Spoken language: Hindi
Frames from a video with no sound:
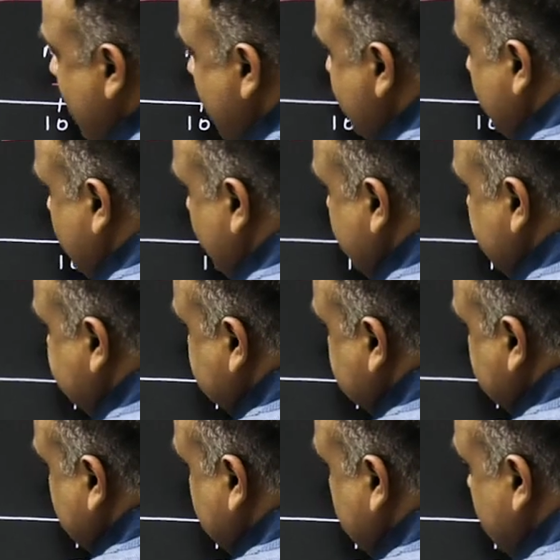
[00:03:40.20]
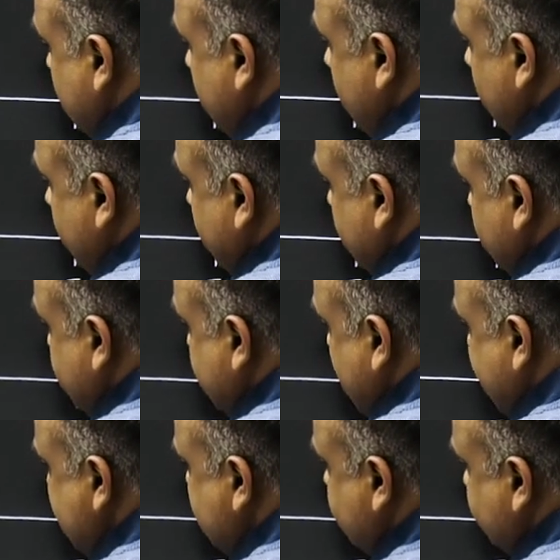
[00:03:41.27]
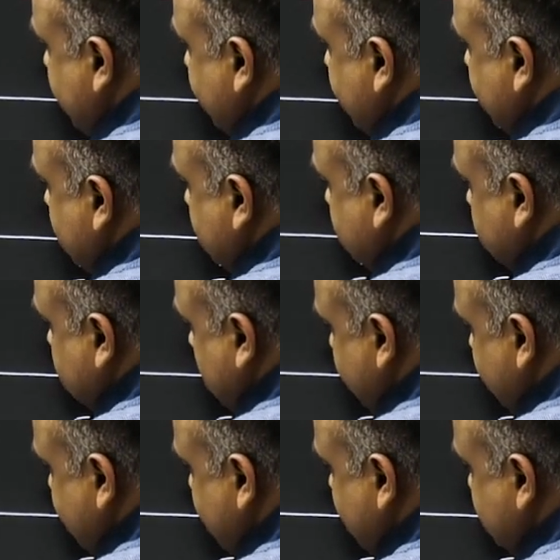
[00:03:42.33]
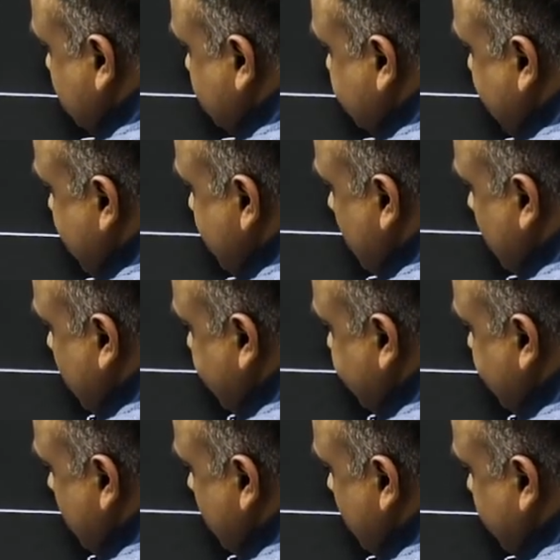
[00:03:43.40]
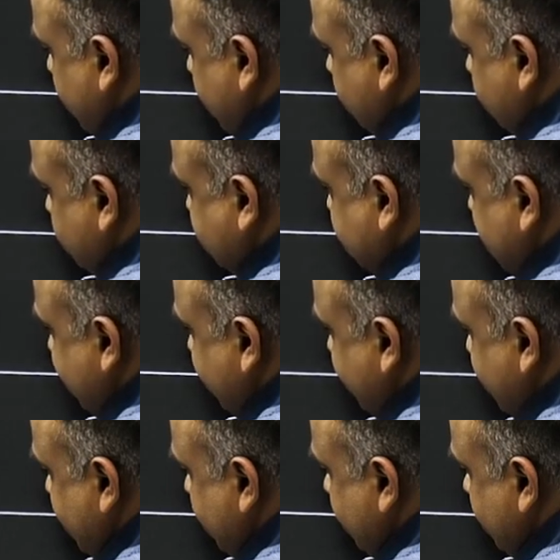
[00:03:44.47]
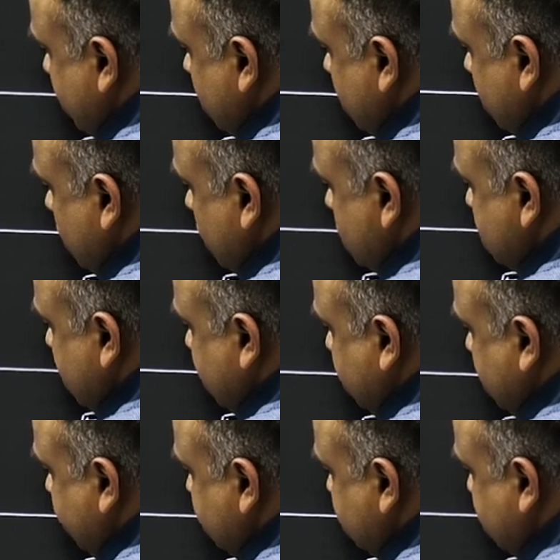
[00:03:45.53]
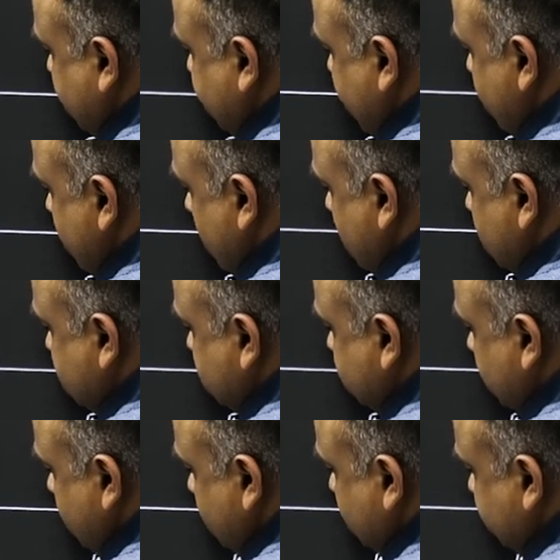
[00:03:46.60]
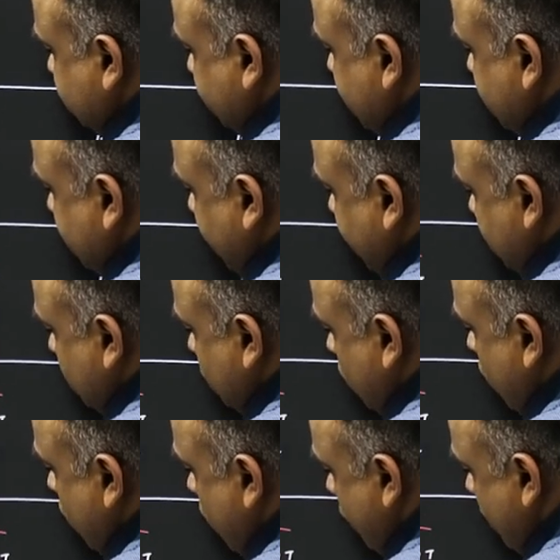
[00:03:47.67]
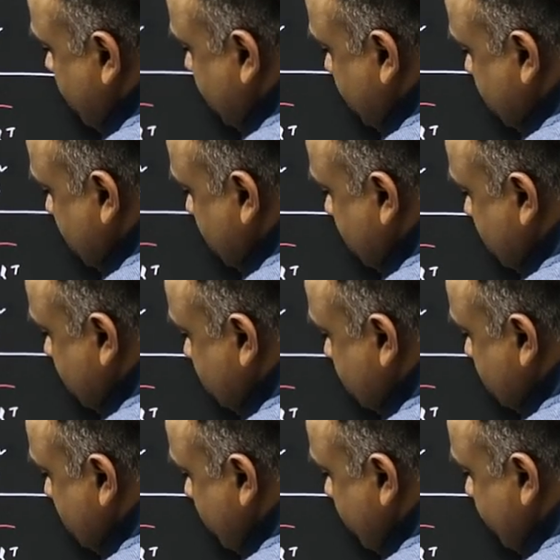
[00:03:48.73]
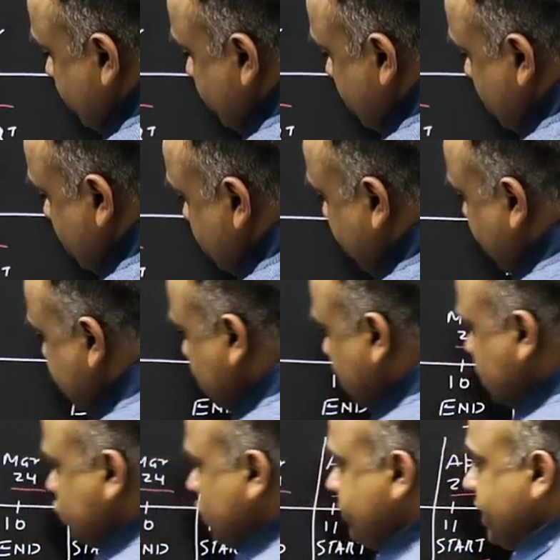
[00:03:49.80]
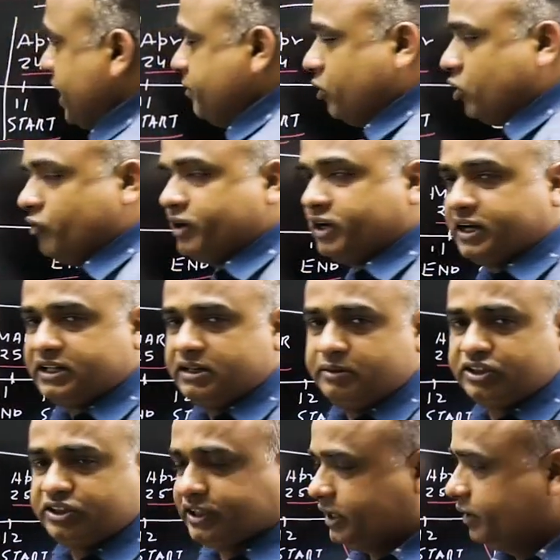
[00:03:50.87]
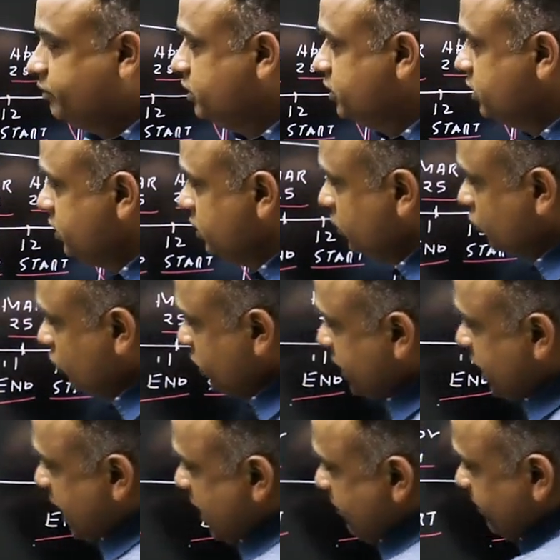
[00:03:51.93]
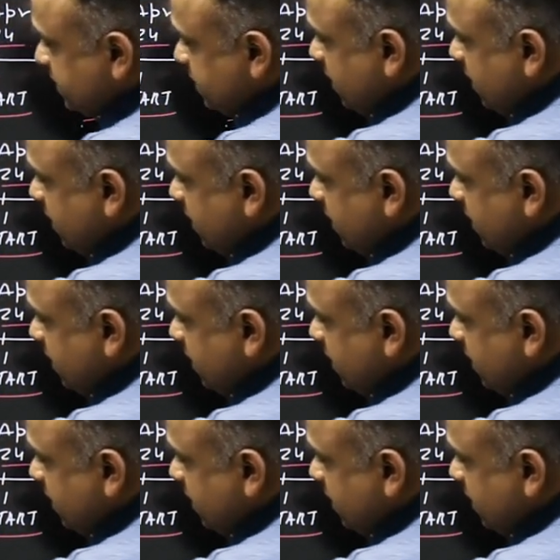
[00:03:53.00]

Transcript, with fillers: प्लान टू डू इज नाइन्थ में अभी ये जो टाइम होगा ये होगा करीब जनवरी 2023 का टाइम होगा जिसमें हम बच्चे की नाइन्थ को ओवर कर दें नाइन्थ क्लास को हम यहीं पर ओवर करते हैं बच्चे की तो यहाँ पर